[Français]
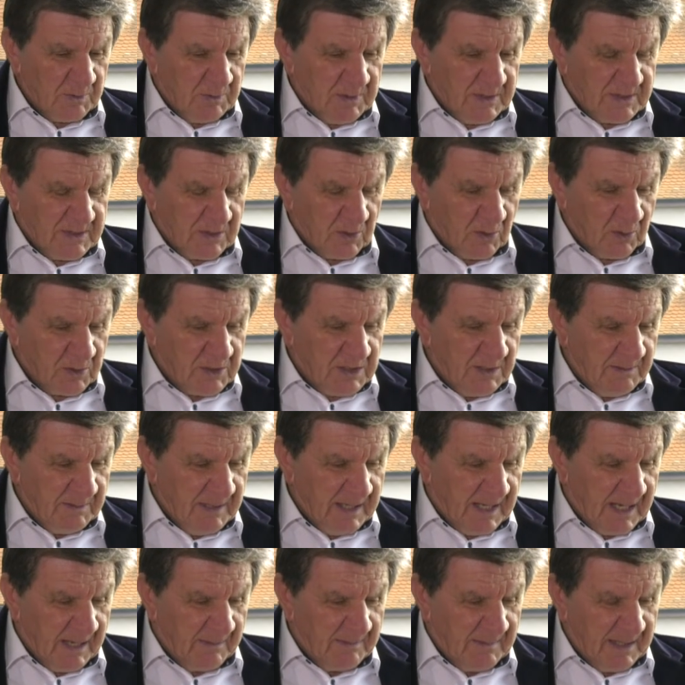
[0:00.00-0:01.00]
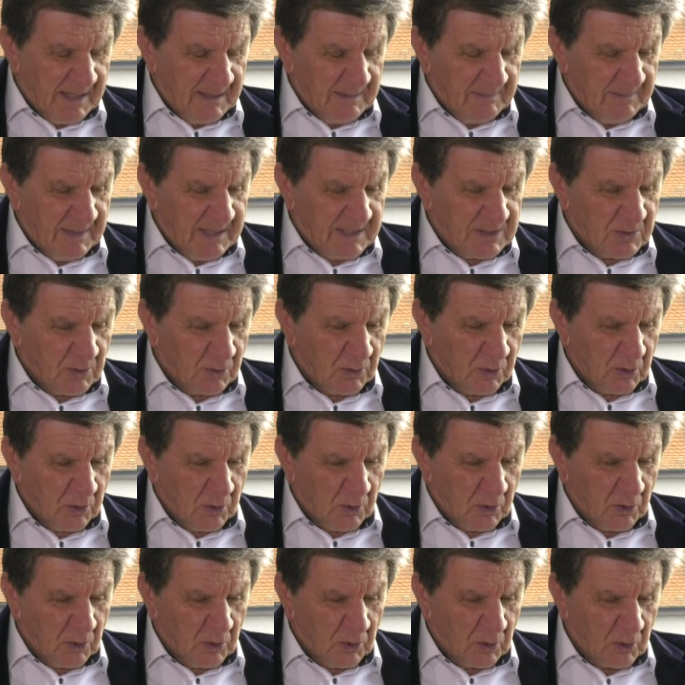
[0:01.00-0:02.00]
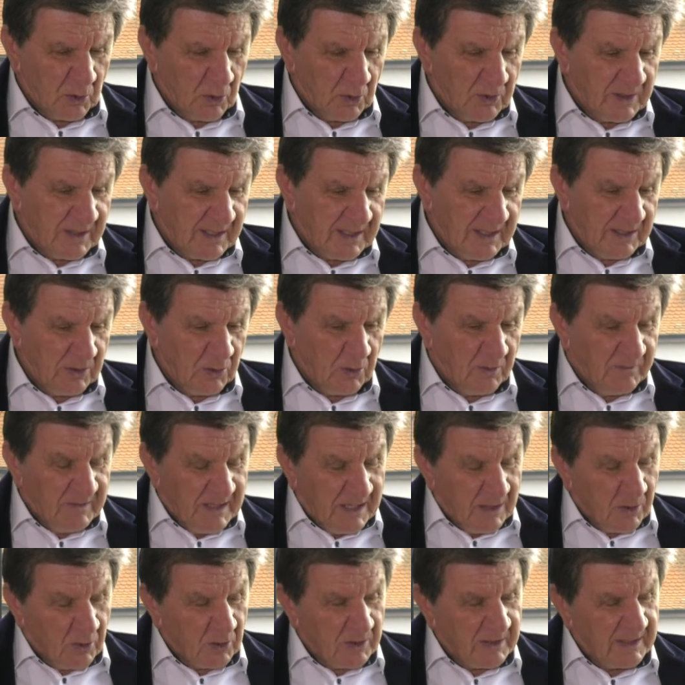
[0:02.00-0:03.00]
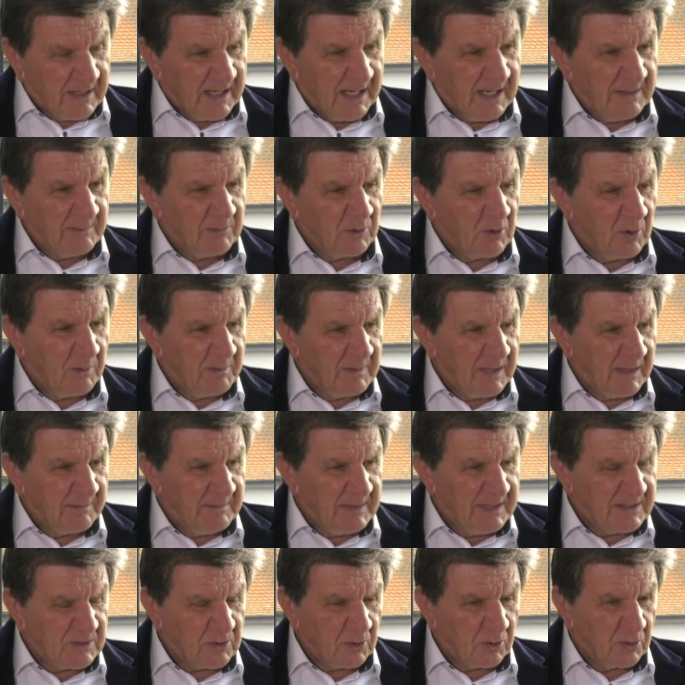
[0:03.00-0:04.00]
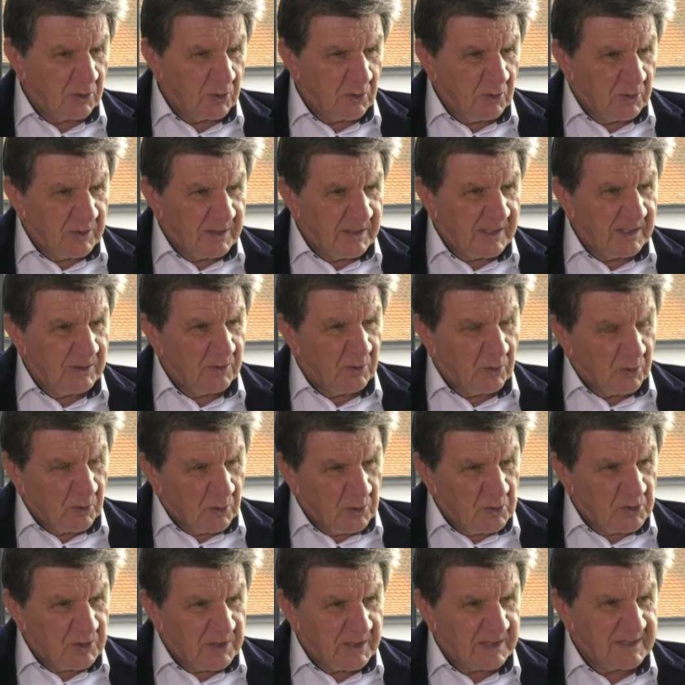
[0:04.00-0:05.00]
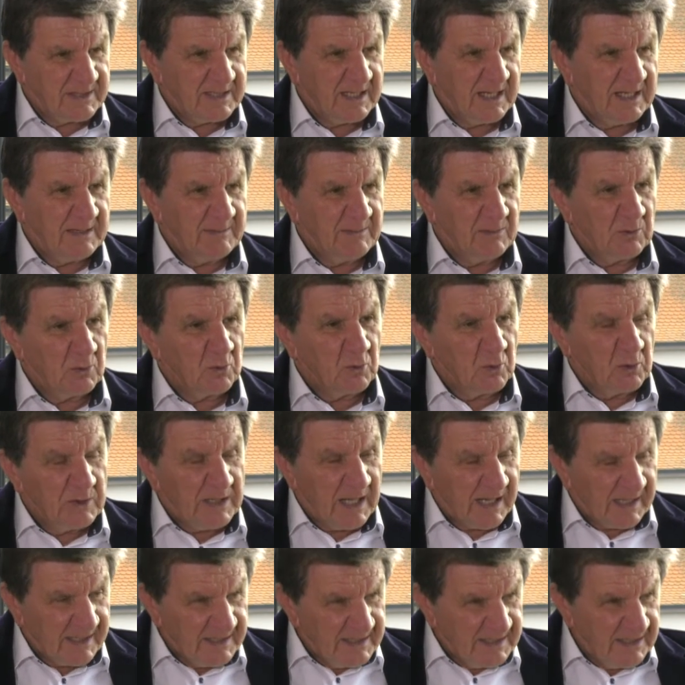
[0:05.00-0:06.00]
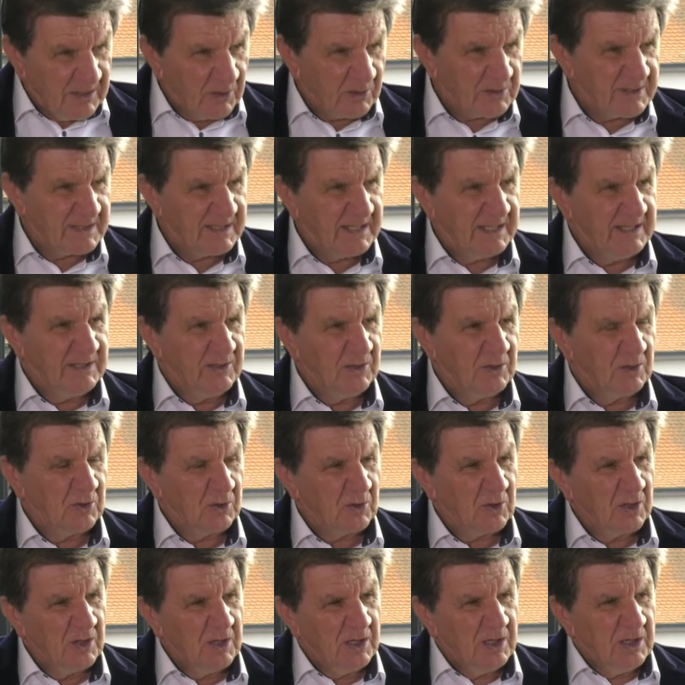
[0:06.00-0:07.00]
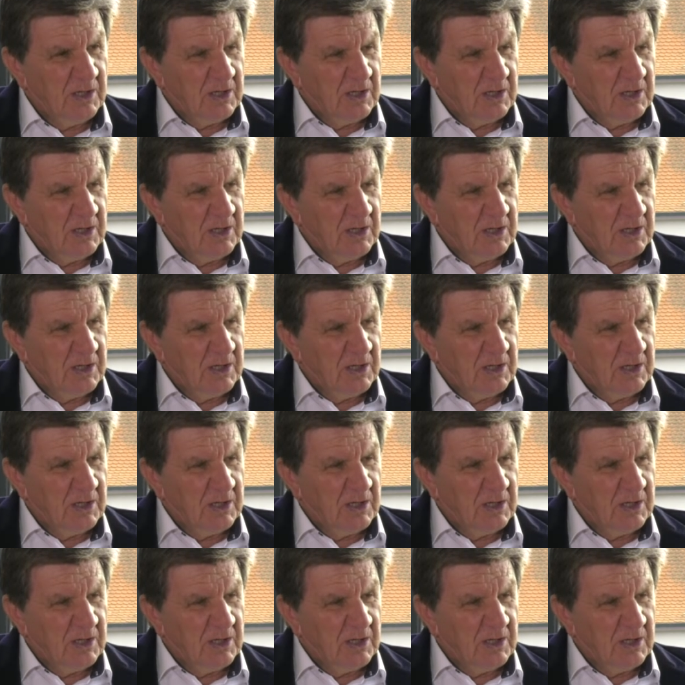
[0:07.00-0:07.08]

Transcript: puisque aussi bien la maison de retraite de Vilgotheim comme la maison de retraite de Truchtersheim ou la résidence senior